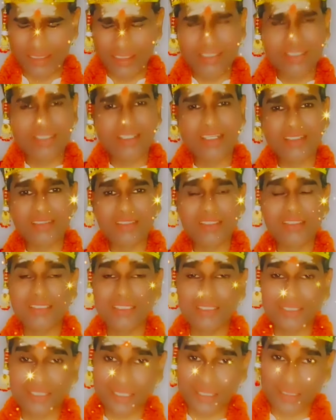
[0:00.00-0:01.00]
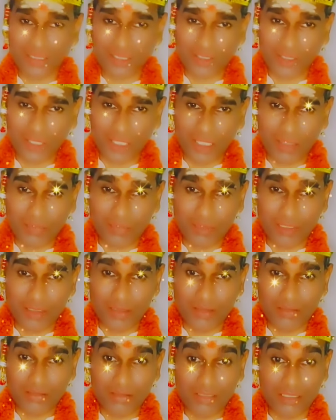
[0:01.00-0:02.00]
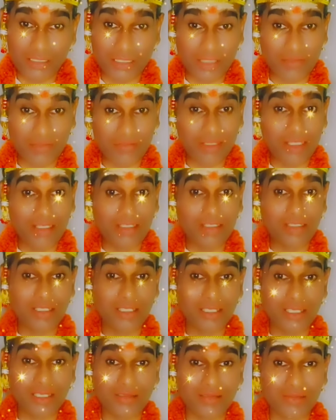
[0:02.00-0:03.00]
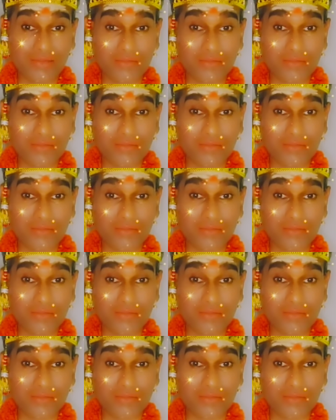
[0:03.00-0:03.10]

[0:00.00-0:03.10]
இதன் அர்த்தத்தை தெரிந்து கொள்ளாமல் இந்த வேலுக்கே